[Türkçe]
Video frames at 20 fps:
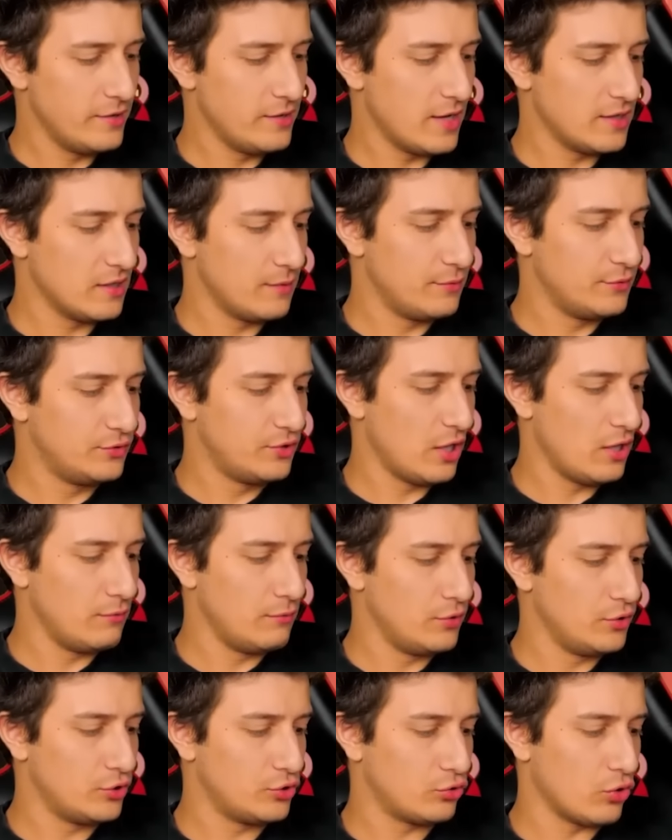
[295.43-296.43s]
En yanda
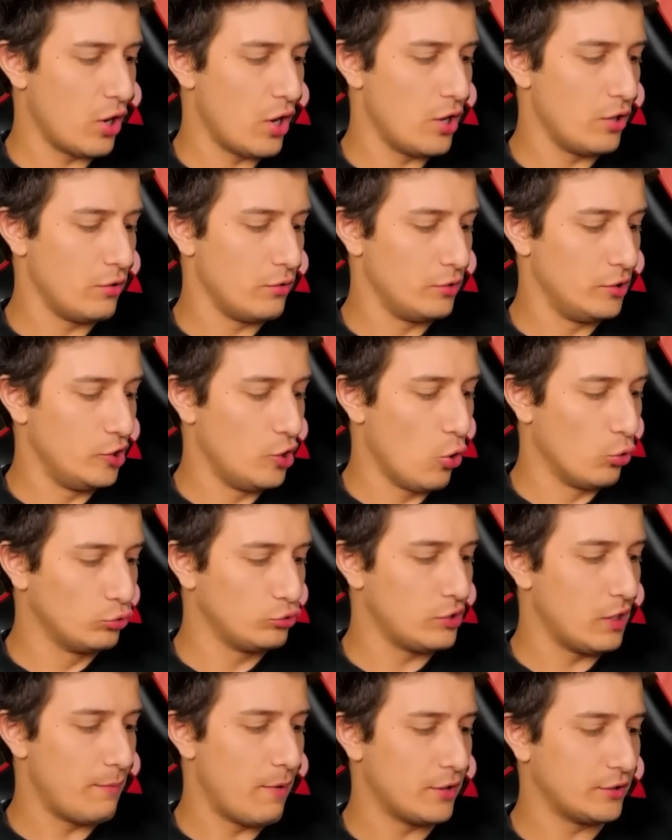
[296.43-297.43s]
bizdeymiş.
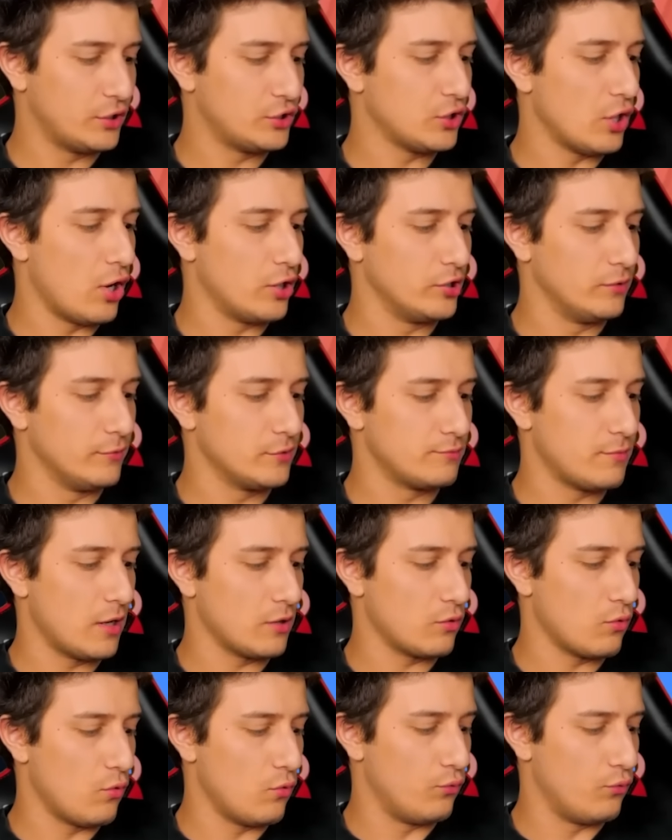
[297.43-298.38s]
Leon'u gebertiş anımız bak.